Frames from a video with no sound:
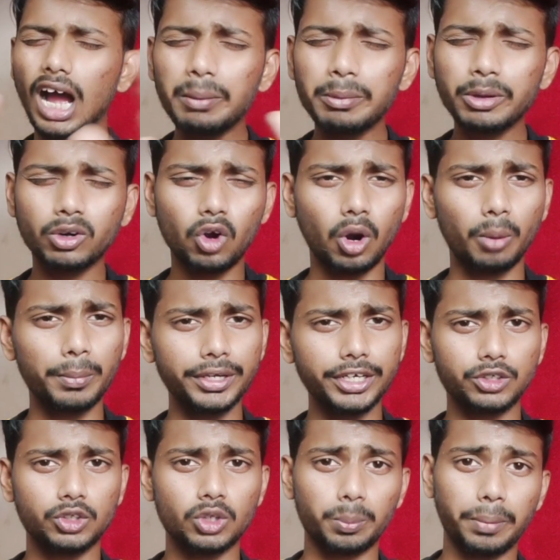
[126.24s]
మీరు
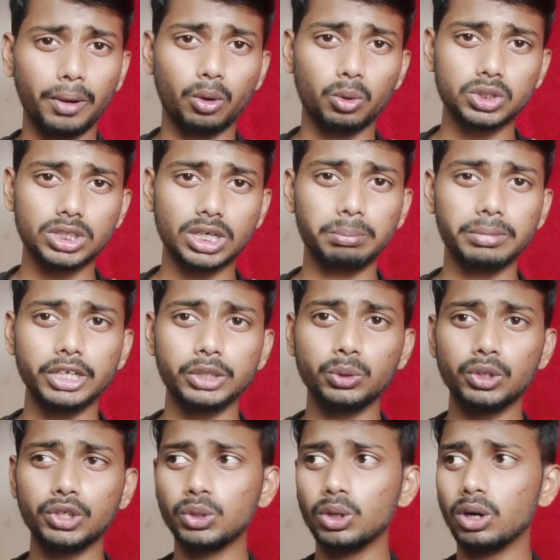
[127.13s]
కామెంట్ చేసి చెప్పే అవసరం
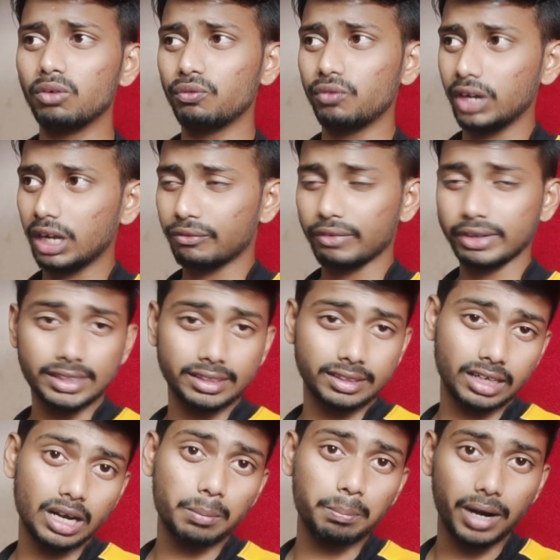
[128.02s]
లేదు ఇందులో విఎఫ్ఎక్స్
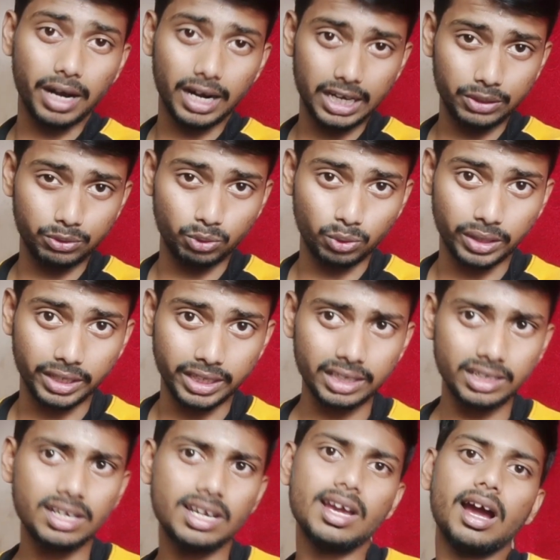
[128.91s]
అంతగా బాగాలేదు అని
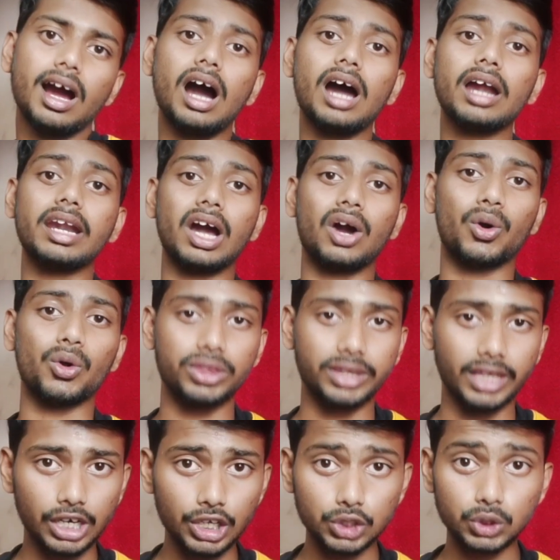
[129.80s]
నాకు
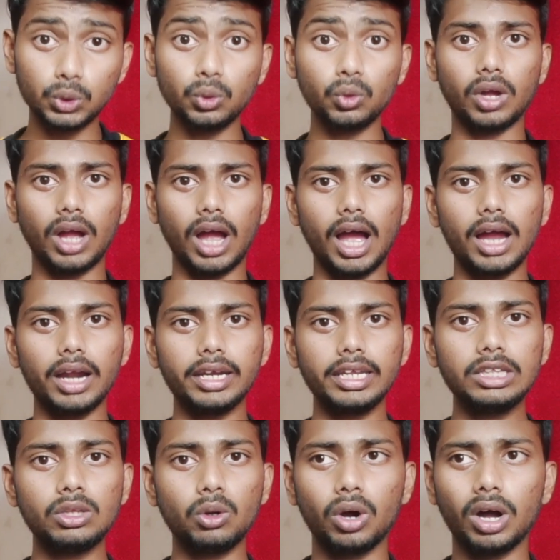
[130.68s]
తెలుసు
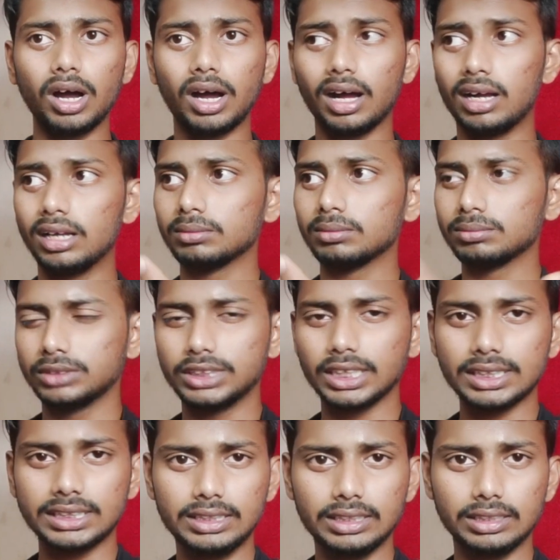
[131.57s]
కానీ ఇది ఒక
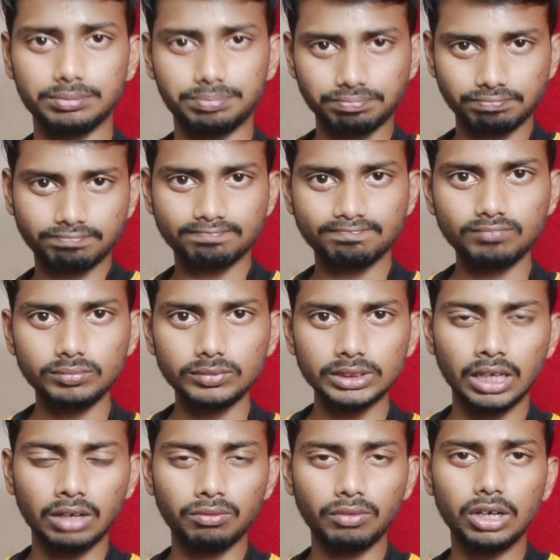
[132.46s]
జస్ట్
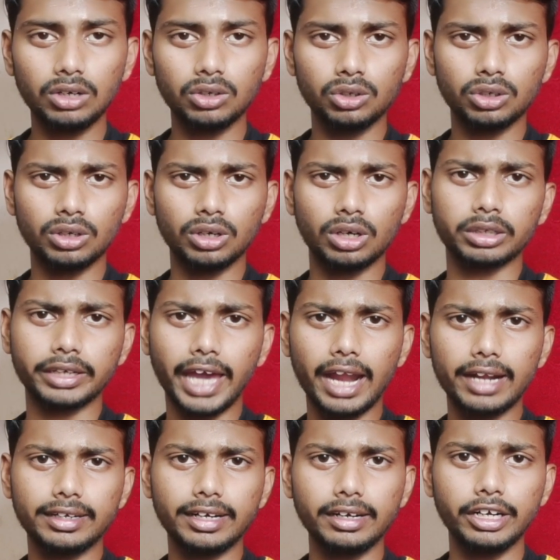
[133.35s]
వాళ్ళు
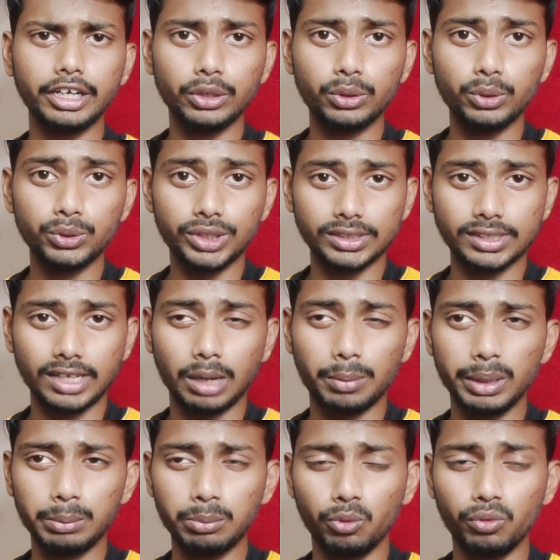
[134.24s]
క్యారెక్టర్ని ఇంట్రడ్యూస్ చేశారు
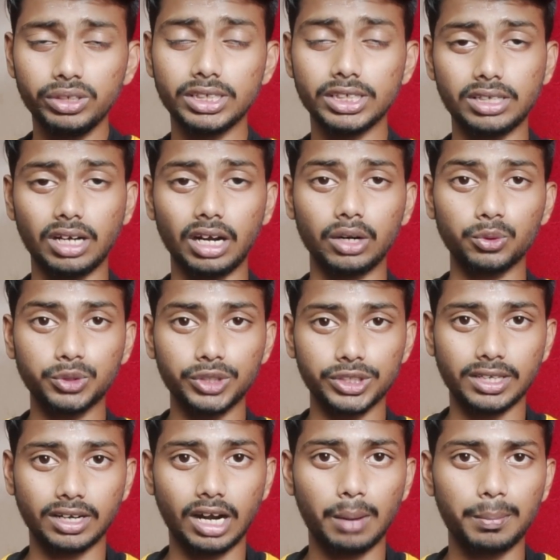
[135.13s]
కాబట్టి మూవీ జస్ట్ అనౌన్స్
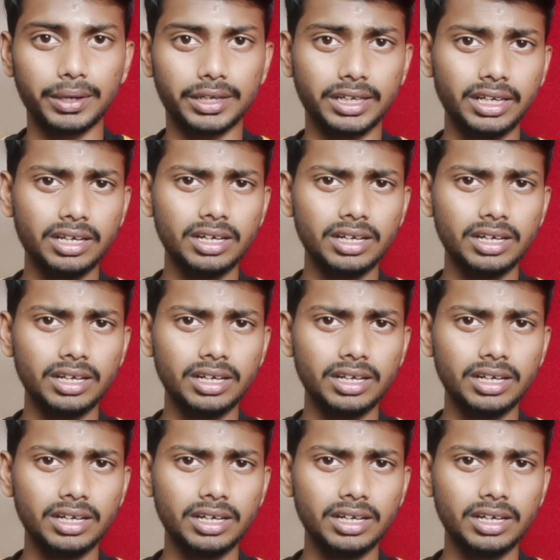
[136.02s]
చేశారు కాబట్టి